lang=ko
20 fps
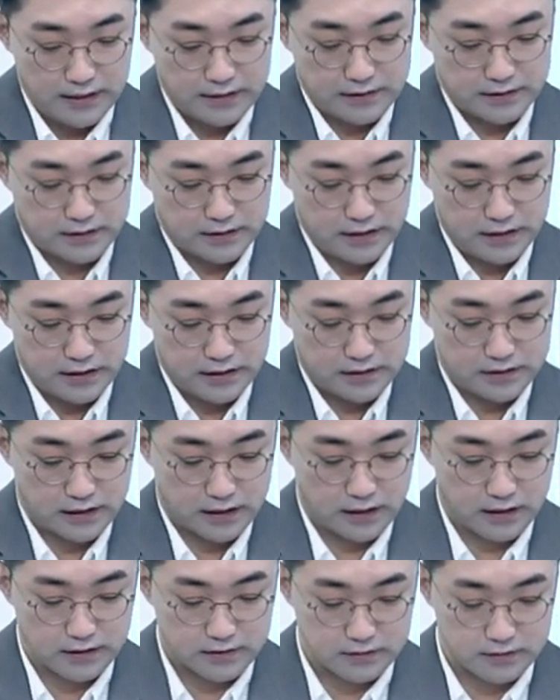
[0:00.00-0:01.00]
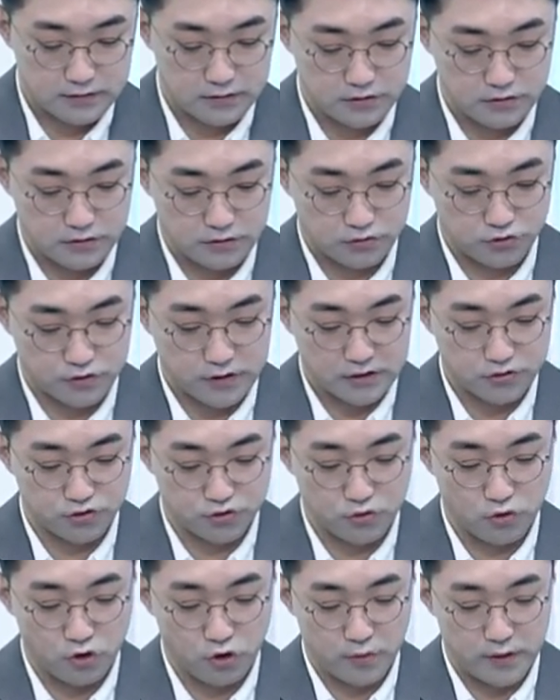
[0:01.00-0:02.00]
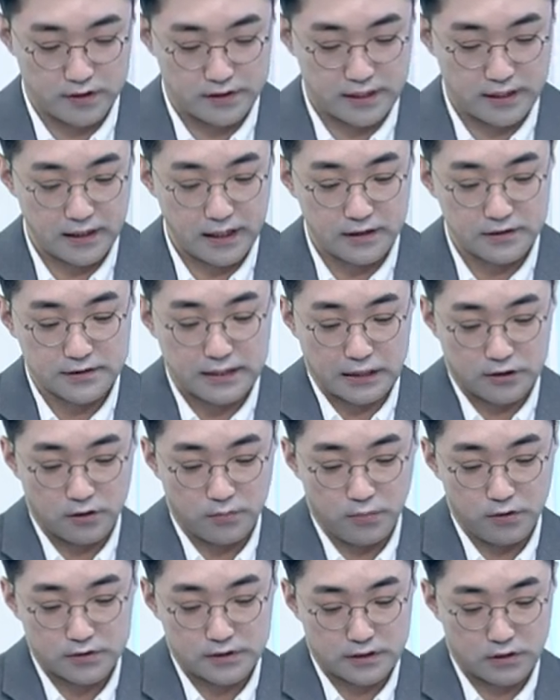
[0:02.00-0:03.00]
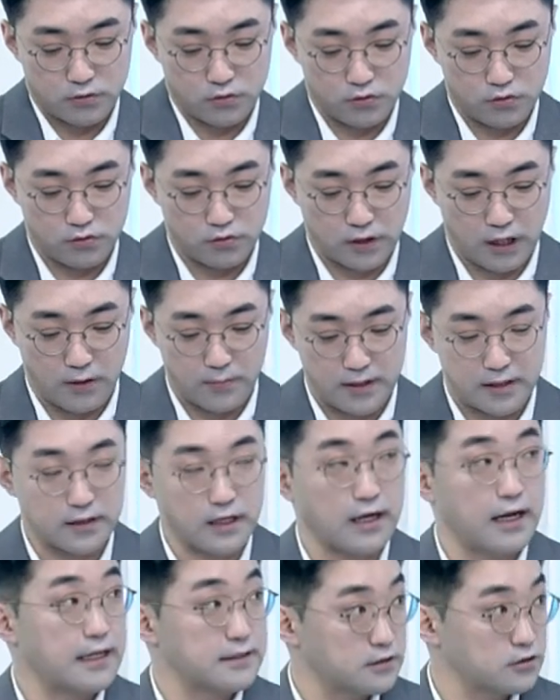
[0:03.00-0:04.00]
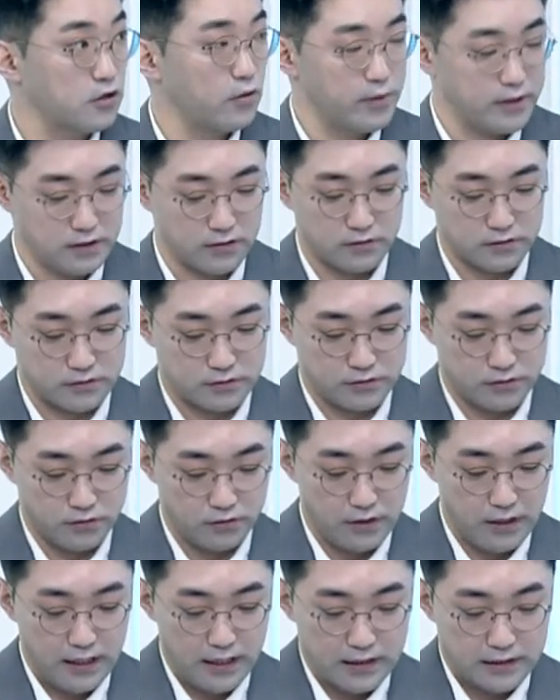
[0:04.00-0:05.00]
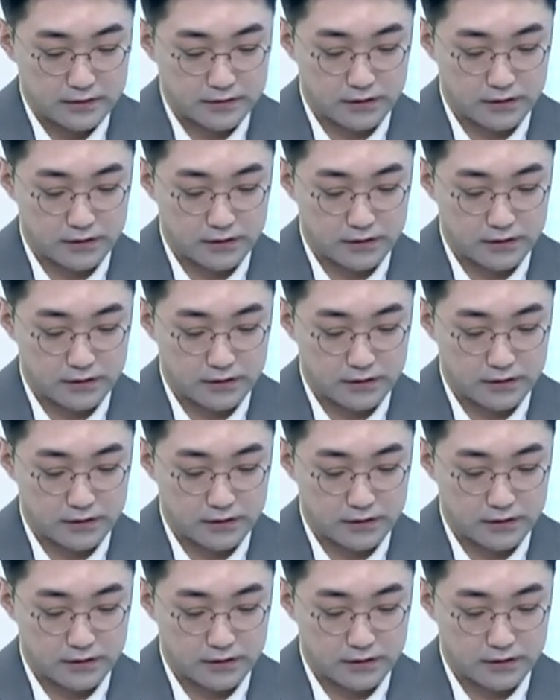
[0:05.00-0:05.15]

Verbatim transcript: 특히 이제 그 두산 중고급이 세계에서 다섯 번째로 개발한 게 가스터빈이거든요. 예.